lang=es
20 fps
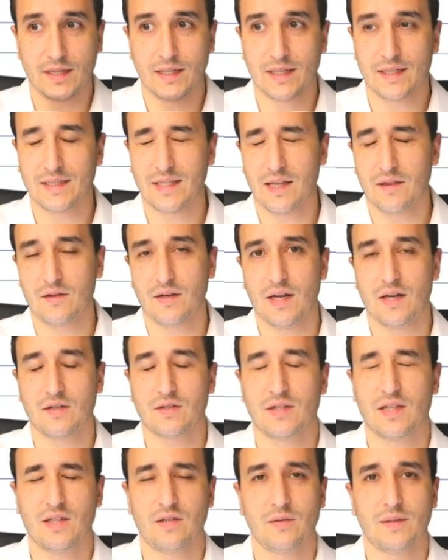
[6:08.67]
en esta zona,
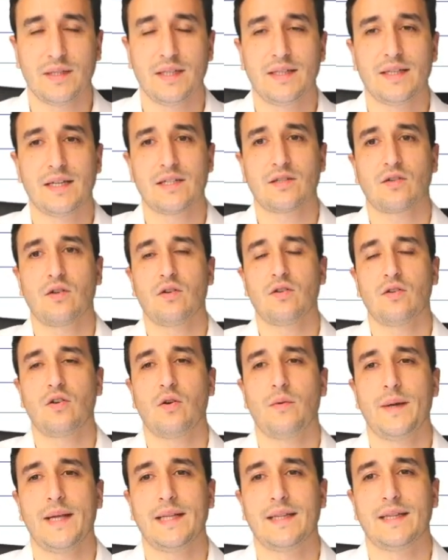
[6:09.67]
los
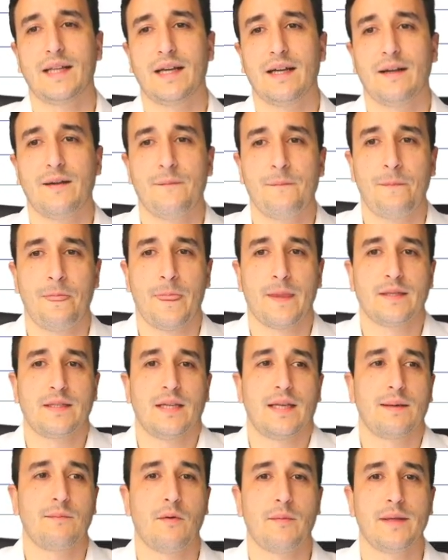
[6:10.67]
123,90, así
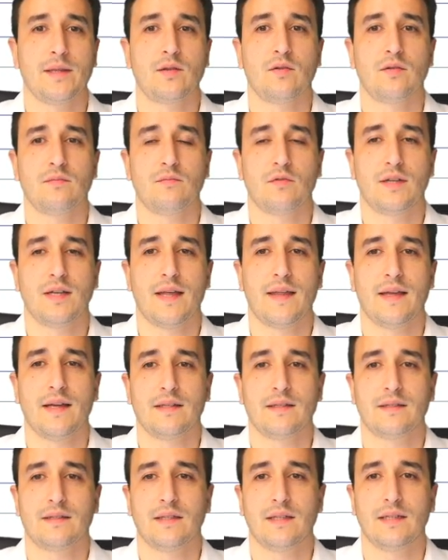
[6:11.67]
que de momento, pues
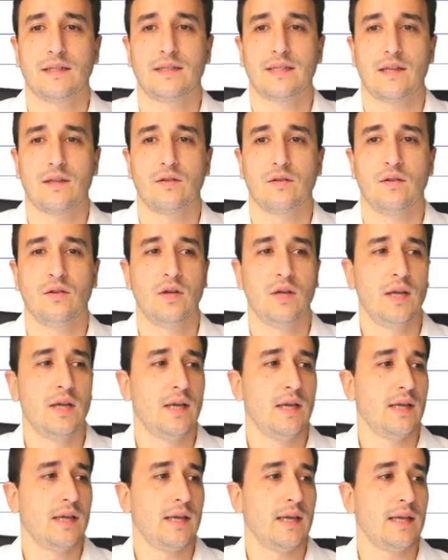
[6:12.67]
nada, sigue estando
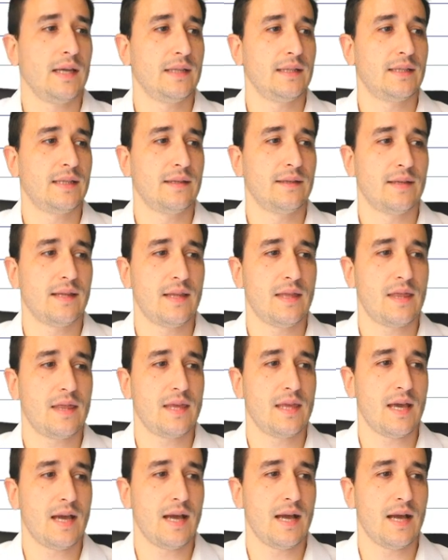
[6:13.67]
en
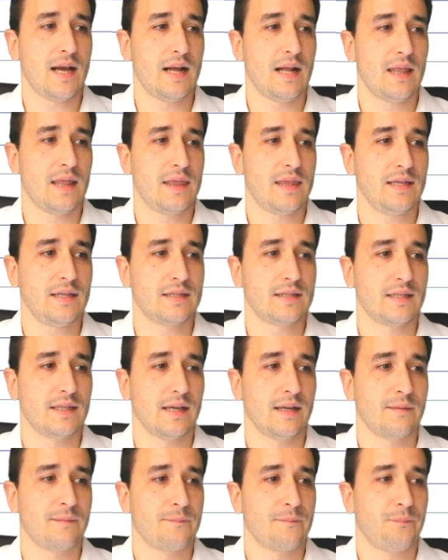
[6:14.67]
tendencia
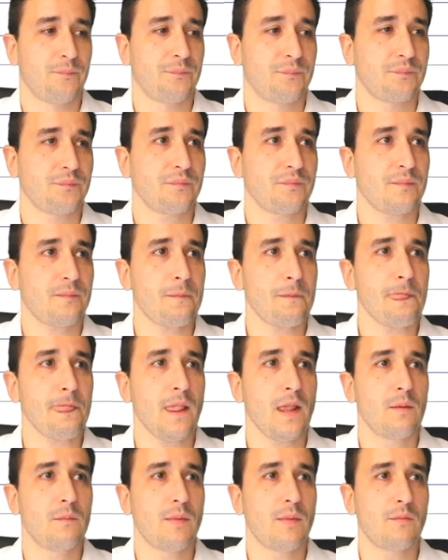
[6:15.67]
alcista.
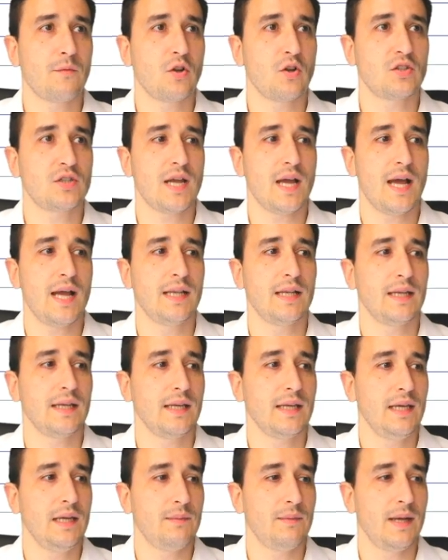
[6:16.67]
Vámonos al
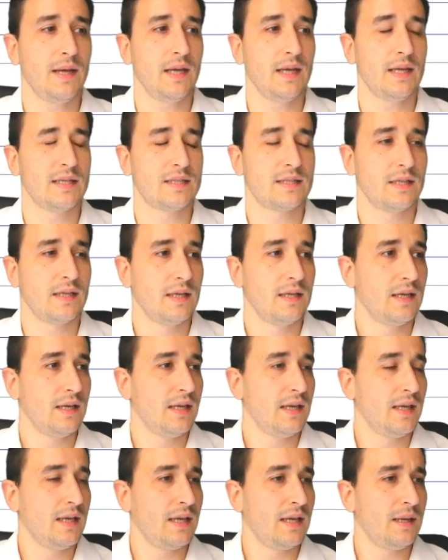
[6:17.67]
IBEX
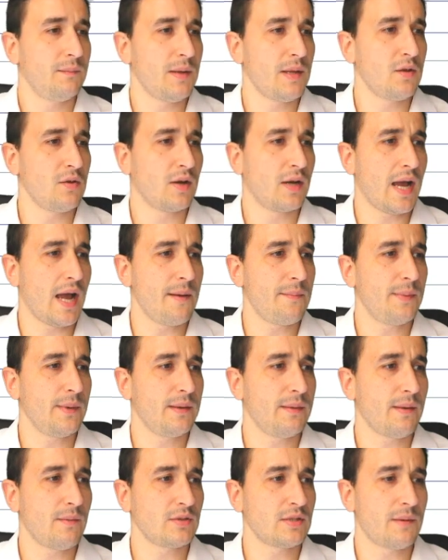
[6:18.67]
en medio un Cap
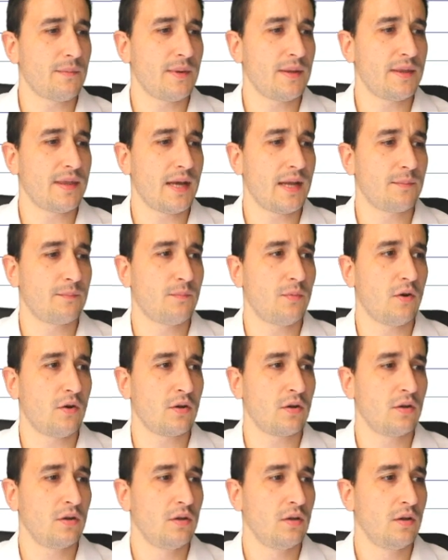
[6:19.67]
y vamos a empezar
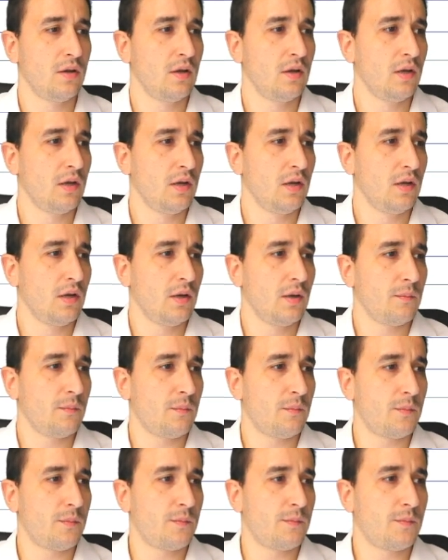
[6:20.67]
por
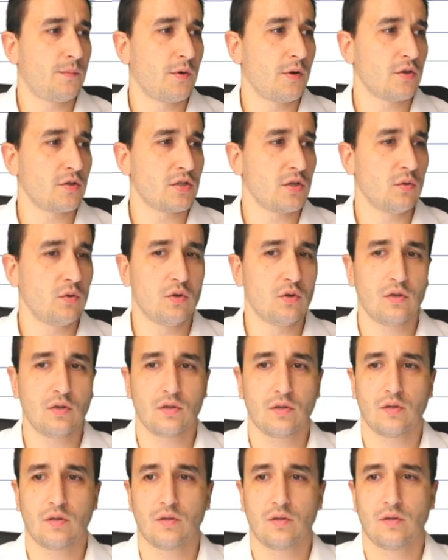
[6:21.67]
Prosegur,
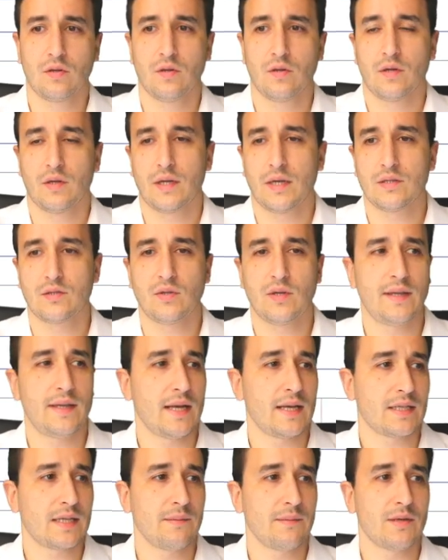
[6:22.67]
que es una de
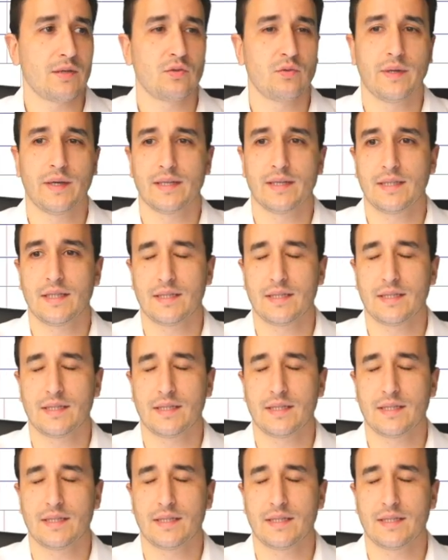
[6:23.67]
las que más suben esta